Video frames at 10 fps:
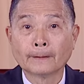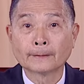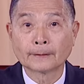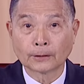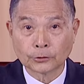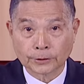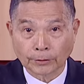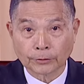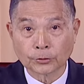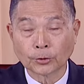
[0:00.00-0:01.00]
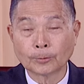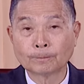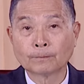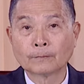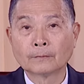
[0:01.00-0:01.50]
他就晓得说，
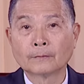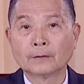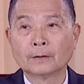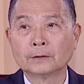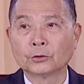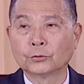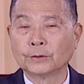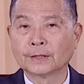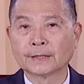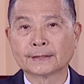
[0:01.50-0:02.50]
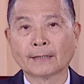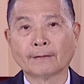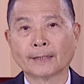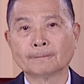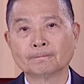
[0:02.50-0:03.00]
就是你这个小
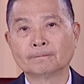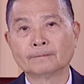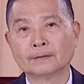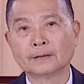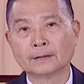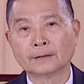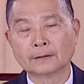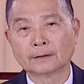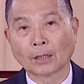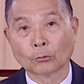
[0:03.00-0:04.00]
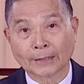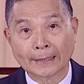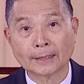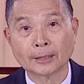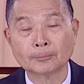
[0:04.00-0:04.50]
孩捣
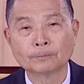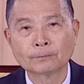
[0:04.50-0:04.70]
蛋的，